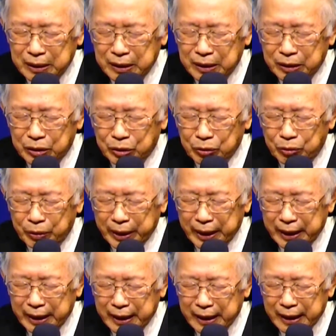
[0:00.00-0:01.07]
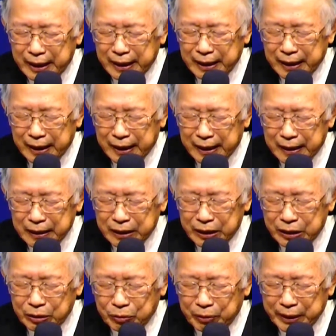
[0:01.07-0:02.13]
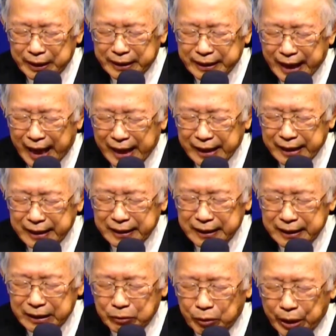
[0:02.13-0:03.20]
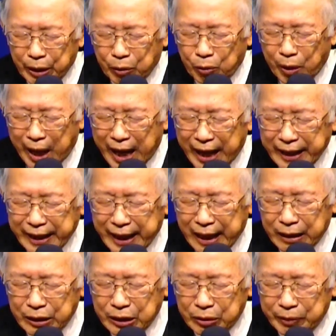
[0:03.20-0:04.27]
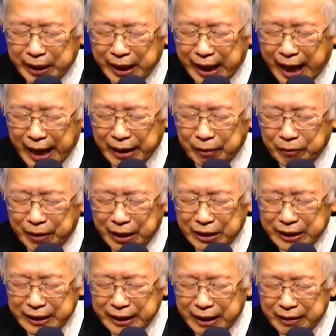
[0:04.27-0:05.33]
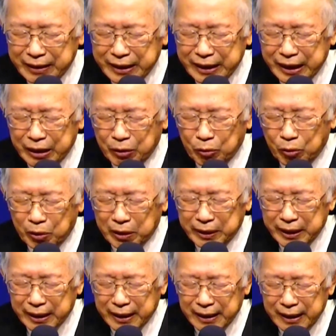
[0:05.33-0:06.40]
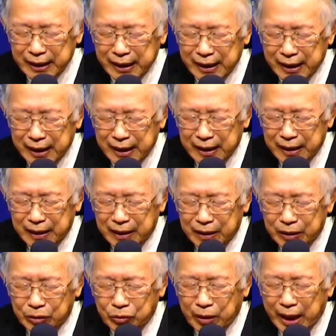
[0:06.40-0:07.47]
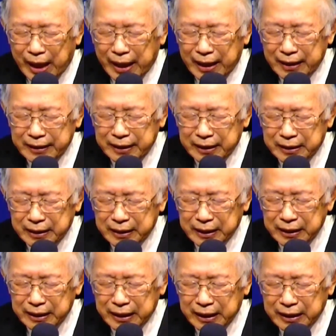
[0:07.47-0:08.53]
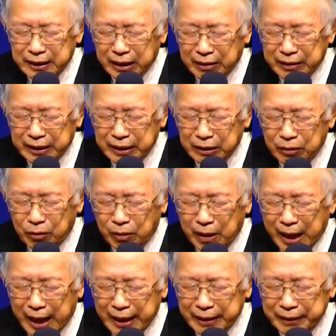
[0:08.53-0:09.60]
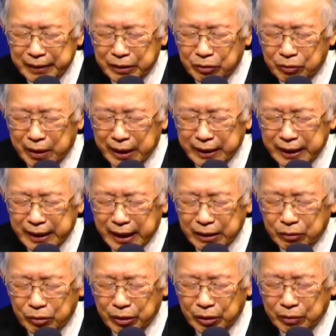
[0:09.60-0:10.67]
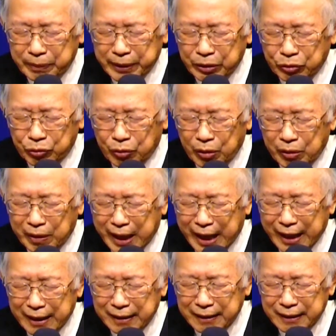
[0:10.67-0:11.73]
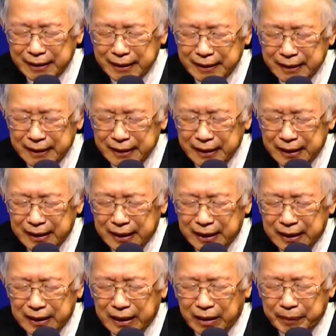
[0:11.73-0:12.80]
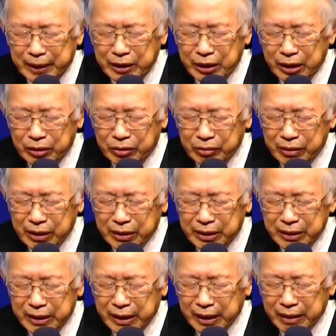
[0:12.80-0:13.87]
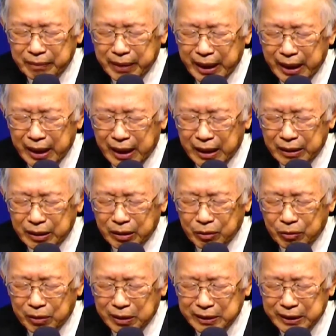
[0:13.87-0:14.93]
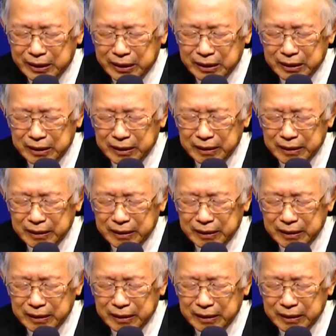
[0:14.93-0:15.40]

是会啊是会扎根，是会发芽，是会开花，是要结果的。主啊，借着你今天早上的话语，主啊，你来对我们说话，让我们结束的是那个美好的果子。